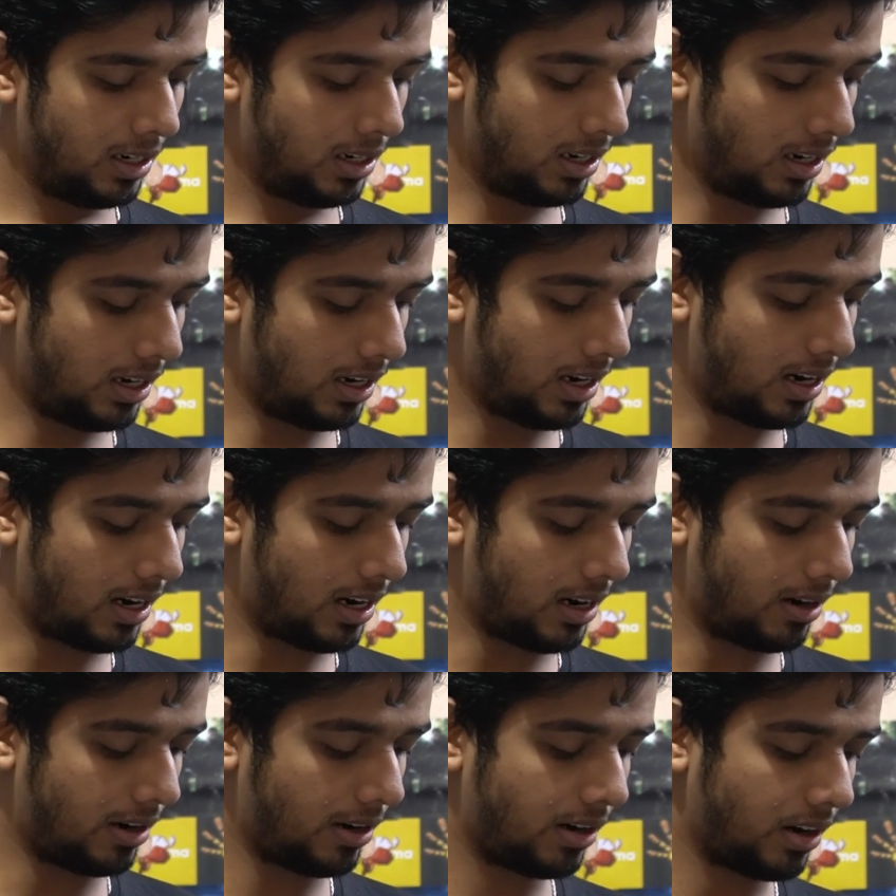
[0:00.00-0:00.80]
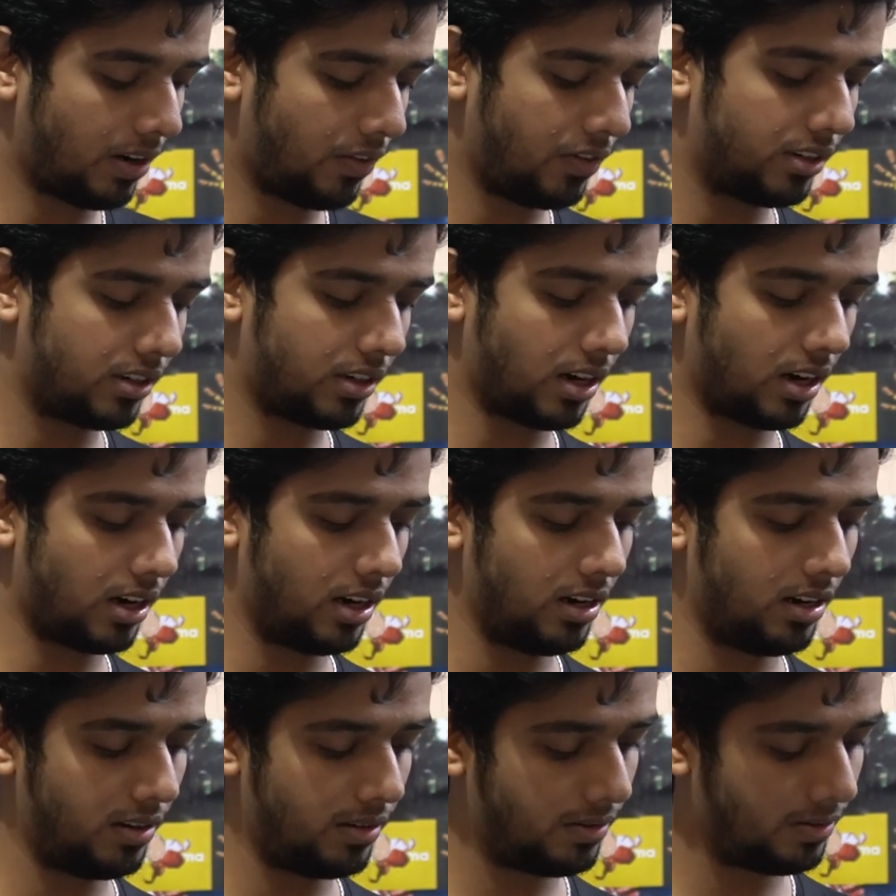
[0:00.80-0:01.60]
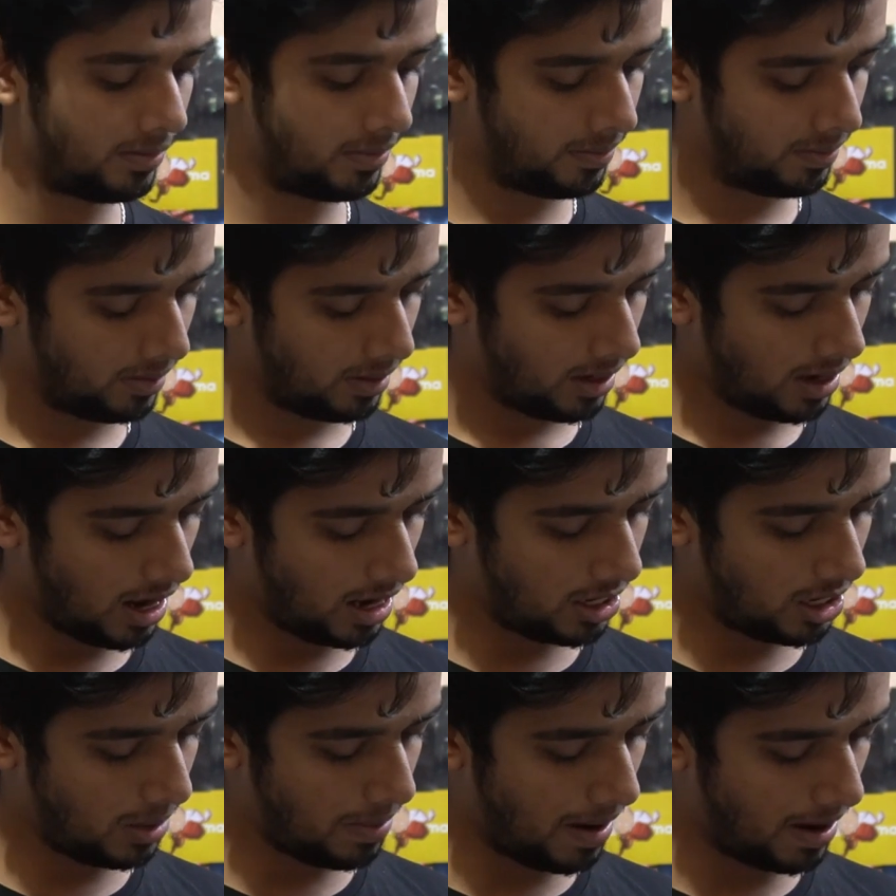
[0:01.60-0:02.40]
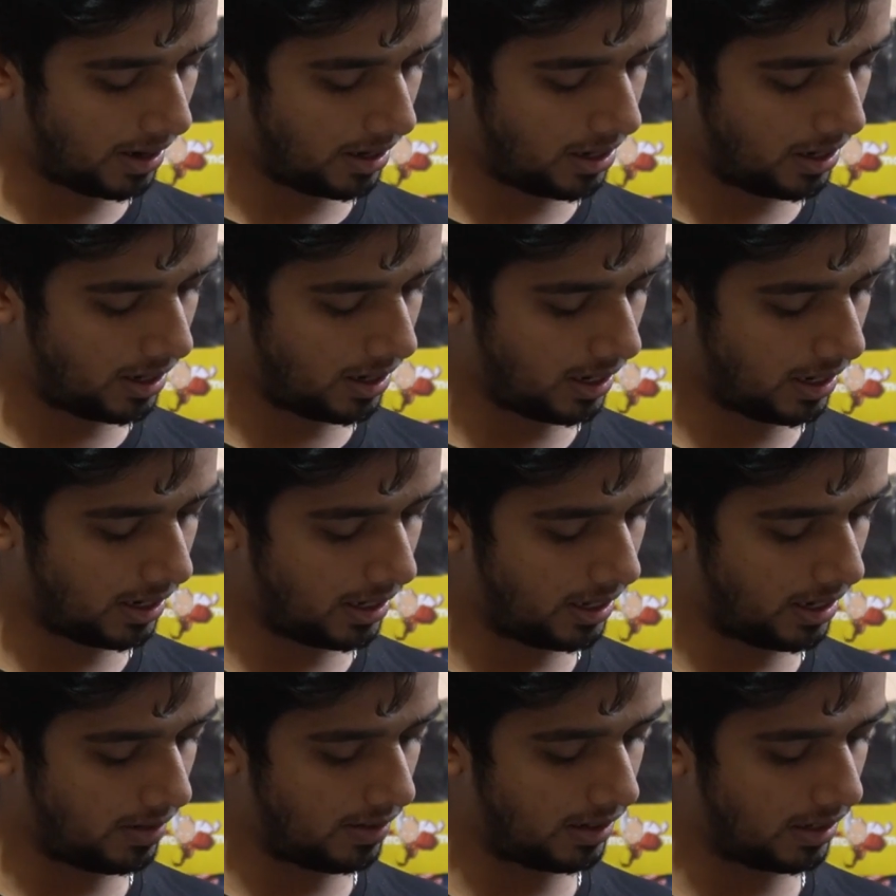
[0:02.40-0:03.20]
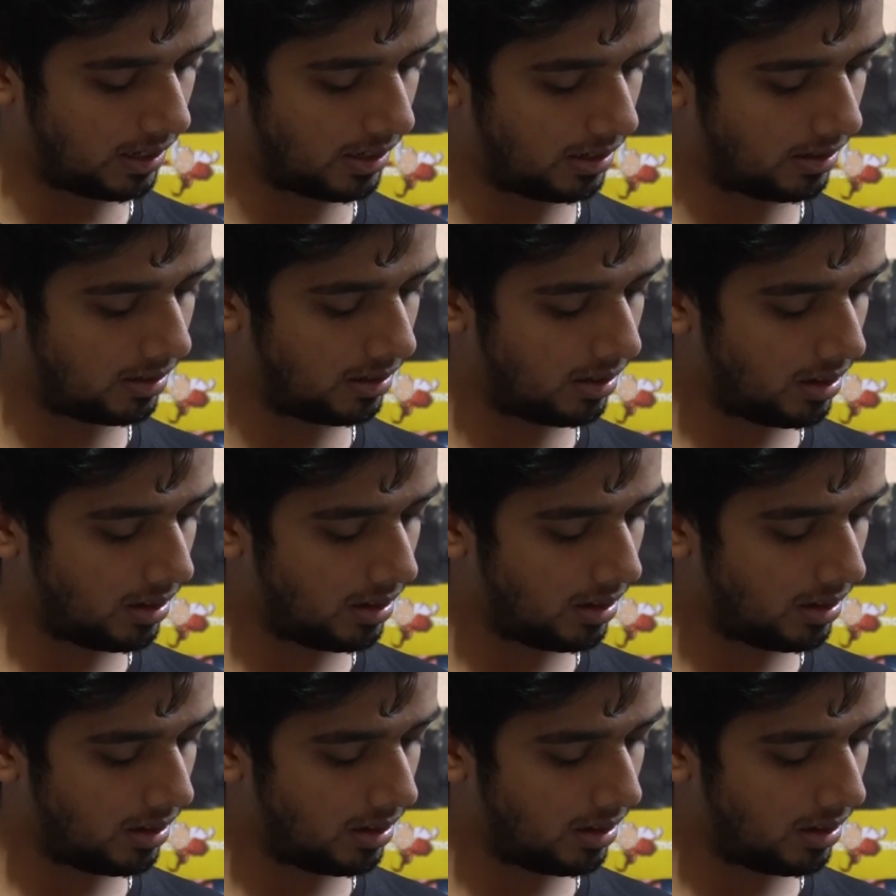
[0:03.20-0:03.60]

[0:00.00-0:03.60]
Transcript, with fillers: हाँ काफ़ी स्ट्रगल अच्छी पैकेजिंग करके दी है वैसे